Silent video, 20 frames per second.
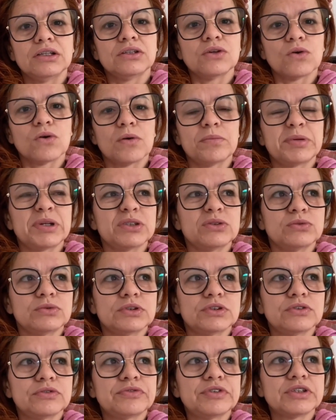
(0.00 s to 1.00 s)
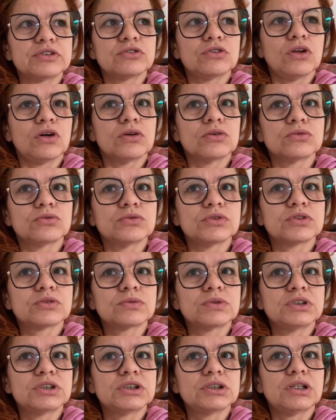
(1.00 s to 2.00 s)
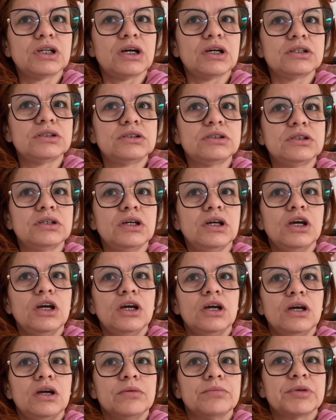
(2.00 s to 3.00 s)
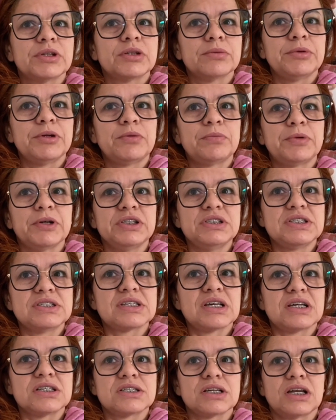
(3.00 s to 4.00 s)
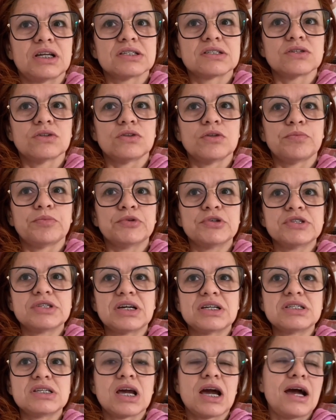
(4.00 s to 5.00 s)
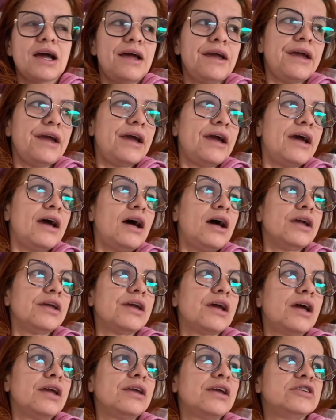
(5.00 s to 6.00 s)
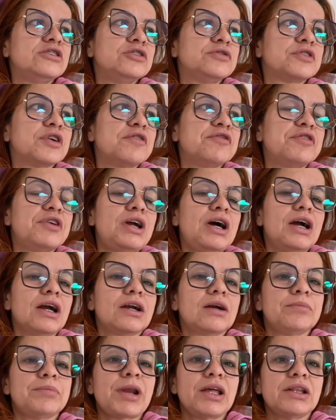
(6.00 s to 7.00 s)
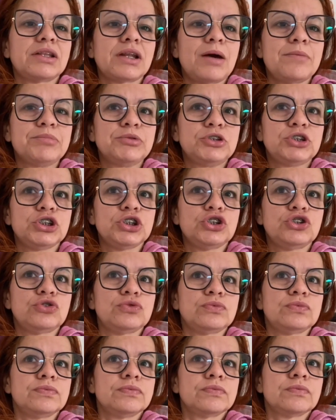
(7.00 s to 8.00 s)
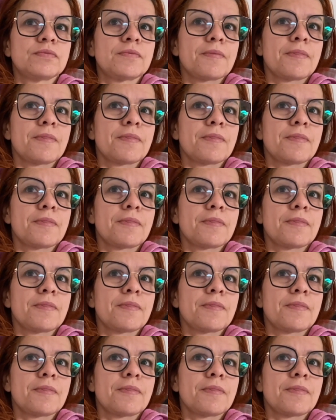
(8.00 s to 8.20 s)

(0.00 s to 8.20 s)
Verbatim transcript: Então eu compro duas, eu faço logo duas quantidades. Porque também não pode exagerar, senão depois dá diarreia e aí a gente fica fraca pra entrar pro jejum.